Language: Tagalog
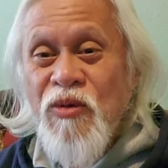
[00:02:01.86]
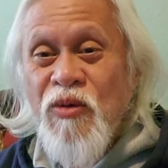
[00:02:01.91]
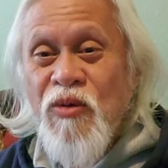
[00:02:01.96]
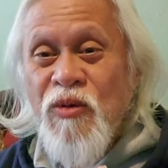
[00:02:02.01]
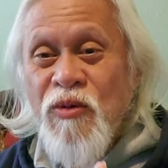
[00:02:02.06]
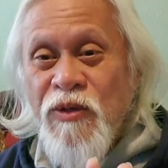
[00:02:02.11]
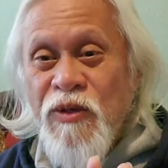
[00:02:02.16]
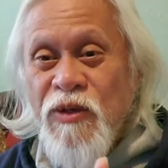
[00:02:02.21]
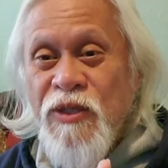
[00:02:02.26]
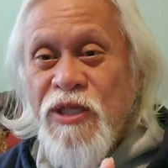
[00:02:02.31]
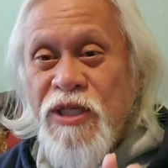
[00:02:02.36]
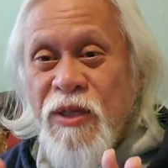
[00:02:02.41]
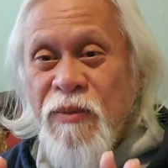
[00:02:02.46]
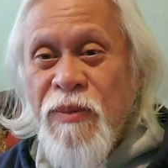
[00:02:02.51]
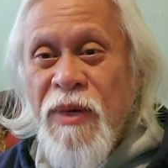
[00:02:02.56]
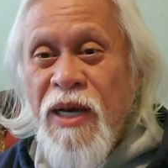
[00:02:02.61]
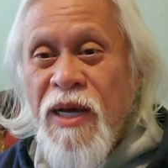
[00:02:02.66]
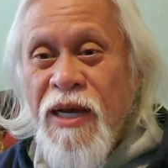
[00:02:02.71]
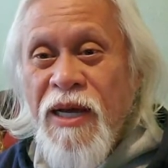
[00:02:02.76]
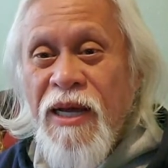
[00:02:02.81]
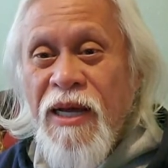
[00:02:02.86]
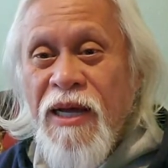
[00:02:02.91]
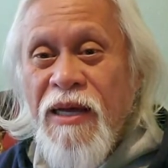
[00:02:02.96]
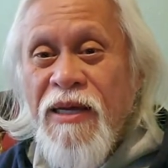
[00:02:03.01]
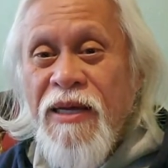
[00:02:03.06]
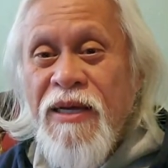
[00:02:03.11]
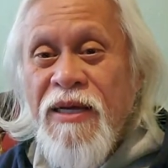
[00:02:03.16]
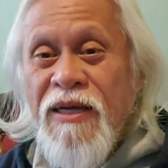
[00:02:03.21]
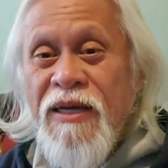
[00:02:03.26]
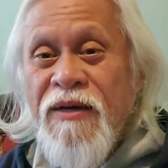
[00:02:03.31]
tungkol dun sa mga
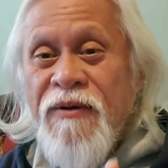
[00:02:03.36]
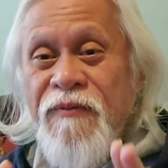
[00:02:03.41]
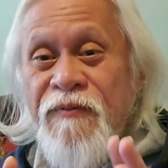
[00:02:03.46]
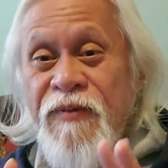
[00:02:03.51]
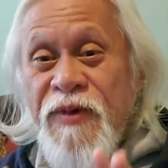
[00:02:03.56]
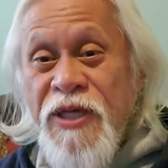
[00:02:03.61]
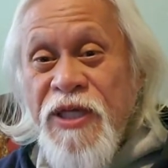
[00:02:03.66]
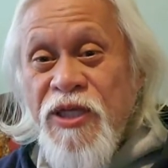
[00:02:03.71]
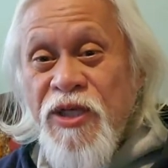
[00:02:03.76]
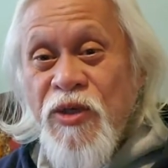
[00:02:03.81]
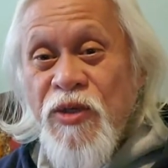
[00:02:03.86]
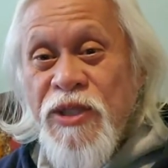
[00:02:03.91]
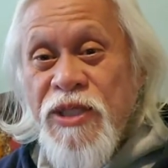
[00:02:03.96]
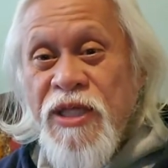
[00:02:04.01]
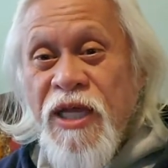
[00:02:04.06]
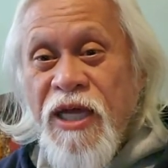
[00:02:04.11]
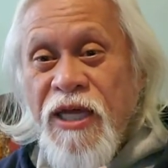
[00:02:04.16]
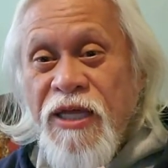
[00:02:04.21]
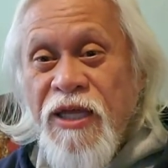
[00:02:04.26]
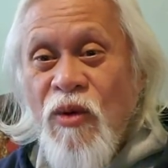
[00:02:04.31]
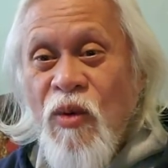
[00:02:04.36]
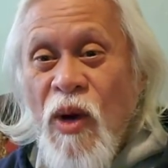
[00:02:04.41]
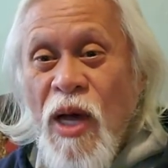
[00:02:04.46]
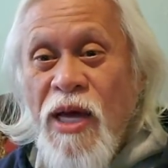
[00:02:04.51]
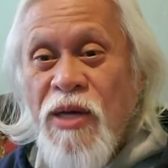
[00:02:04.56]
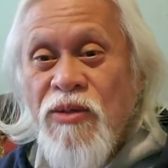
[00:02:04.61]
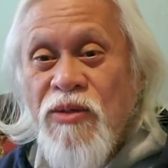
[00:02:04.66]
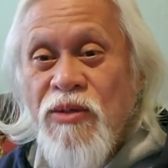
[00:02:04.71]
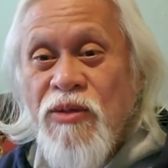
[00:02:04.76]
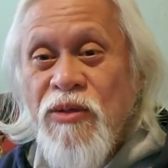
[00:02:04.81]
videos na
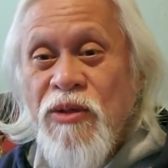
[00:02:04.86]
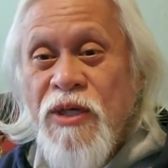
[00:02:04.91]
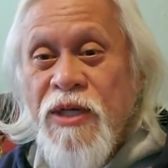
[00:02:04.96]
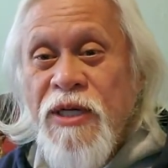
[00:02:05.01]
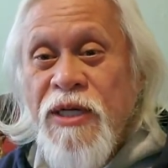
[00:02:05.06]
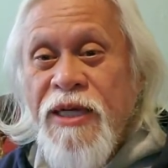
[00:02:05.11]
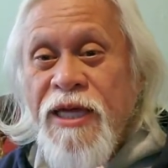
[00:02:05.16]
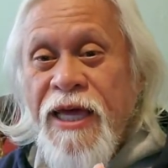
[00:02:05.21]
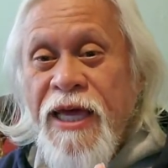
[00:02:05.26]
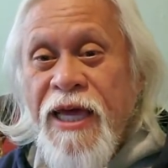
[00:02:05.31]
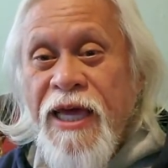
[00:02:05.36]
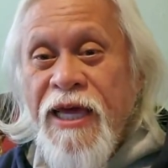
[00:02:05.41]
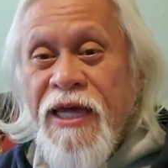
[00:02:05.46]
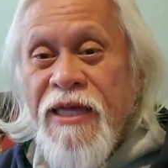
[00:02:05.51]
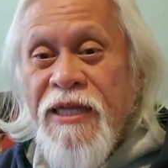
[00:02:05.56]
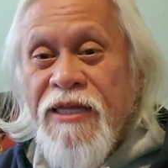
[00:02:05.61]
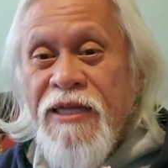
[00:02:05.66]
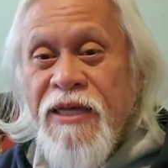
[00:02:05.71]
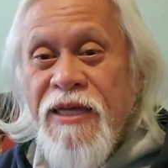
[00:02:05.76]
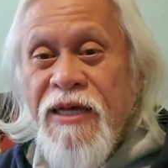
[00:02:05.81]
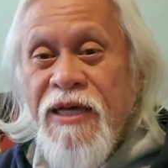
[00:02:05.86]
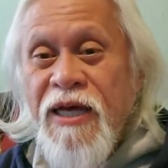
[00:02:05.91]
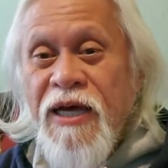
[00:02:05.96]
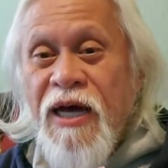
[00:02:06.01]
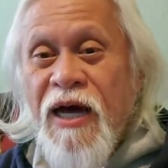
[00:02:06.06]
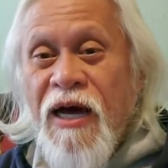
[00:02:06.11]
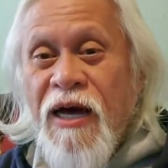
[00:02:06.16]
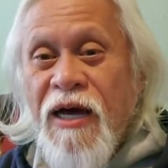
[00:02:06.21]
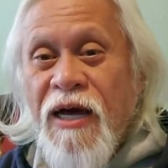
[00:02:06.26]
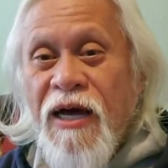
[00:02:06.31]
ginawa ko and
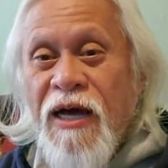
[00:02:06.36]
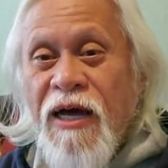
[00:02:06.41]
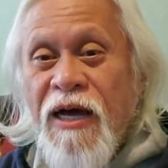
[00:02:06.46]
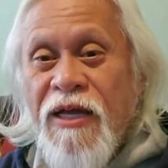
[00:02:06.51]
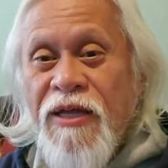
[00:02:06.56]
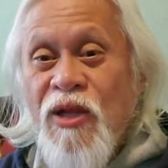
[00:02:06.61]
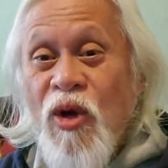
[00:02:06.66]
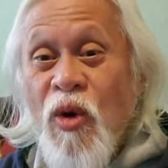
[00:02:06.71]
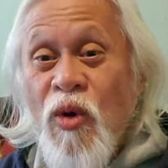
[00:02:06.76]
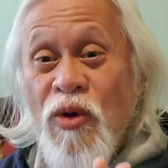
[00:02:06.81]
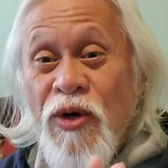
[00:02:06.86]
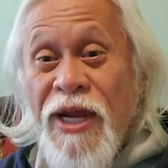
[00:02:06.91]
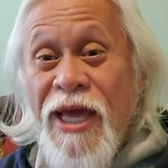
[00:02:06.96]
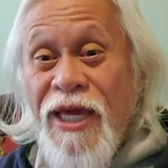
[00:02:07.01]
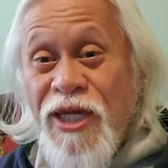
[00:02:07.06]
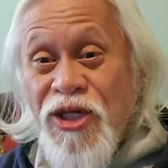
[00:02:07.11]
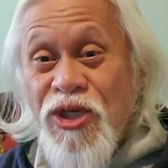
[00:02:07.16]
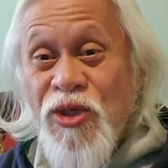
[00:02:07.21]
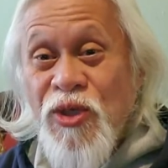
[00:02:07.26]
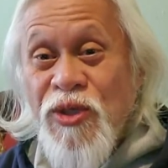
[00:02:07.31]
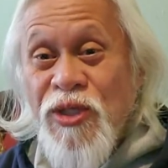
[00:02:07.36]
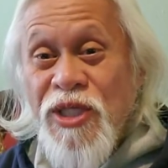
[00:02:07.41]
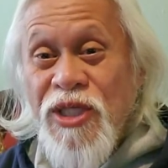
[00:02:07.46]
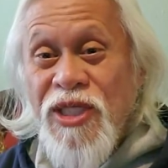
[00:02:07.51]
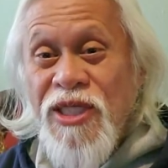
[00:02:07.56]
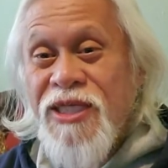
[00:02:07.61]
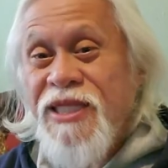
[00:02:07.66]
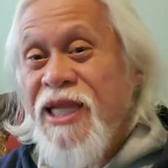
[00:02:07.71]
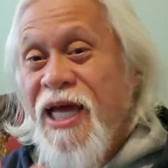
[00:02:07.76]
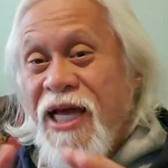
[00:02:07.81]
uh, the
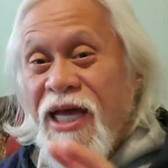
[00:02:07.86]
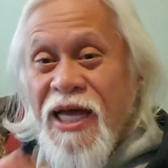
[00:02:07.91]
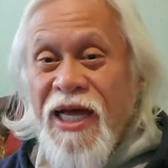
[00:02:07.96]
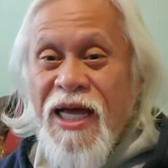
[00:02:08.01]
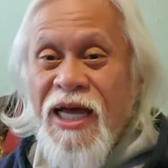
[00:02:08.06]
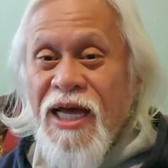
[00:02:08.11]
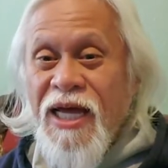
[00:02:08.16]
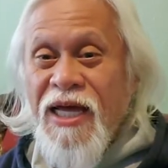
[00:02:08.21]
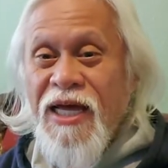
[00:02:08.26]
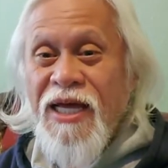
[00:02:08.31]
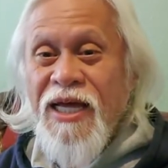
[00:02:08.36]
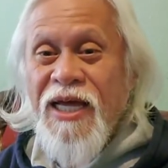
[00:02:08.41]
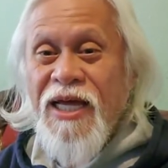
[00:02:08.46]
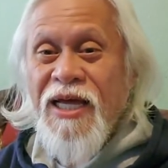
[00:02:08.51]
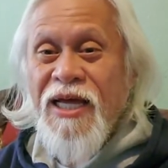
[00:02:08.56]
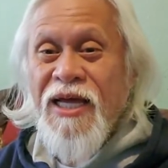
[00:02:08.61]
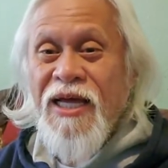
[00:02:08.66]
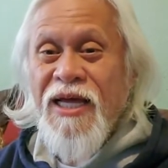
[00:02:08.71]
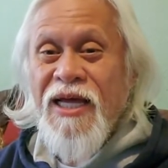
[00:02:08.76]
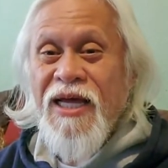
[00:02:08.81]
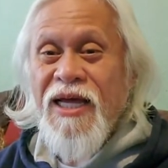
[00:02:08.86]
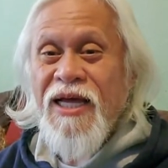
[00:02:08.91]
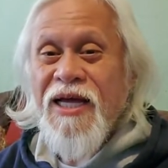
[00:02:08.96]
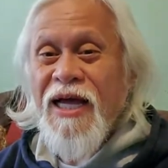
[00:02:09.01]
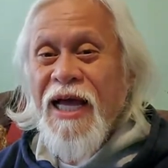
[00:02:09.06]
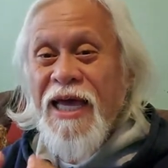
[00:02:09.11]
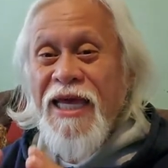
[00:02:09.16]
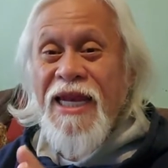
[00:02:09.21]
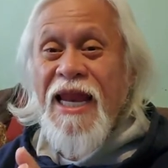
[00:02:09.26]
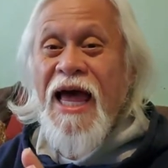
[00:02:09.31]
corrections na
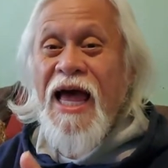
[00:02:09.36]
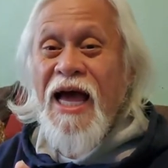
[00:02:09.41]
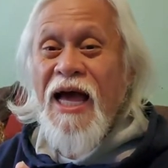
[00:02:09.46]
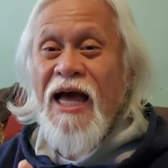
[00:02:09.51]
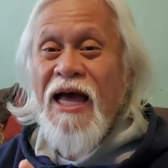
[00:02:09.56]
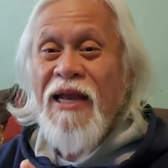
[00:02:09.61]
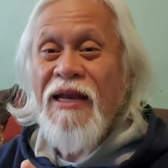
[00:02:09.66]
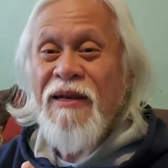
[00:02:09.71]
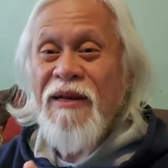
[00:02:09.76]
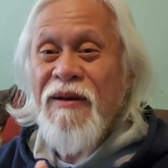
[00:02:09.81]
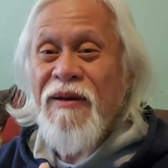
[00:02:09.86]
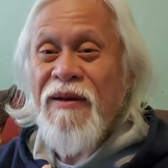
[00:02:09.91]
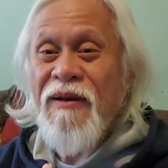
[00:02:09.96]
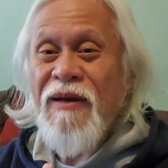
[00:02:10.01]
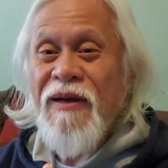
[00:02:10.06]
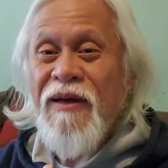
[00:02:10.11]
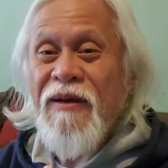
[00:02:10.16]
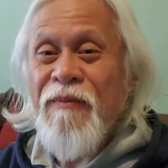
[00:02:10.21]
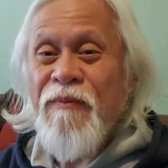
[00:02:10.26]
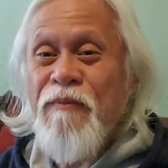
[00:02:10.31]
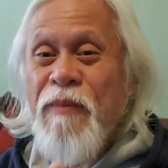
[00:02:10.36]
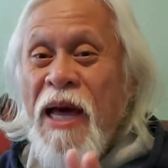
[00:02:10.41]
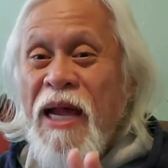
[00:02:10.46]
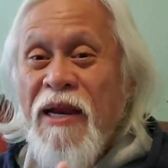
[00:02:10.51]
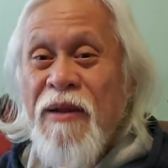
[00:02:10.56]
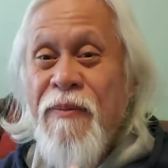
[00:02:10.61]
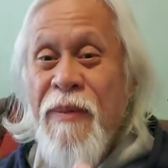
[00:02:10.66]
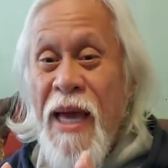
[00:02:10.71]
kailangan para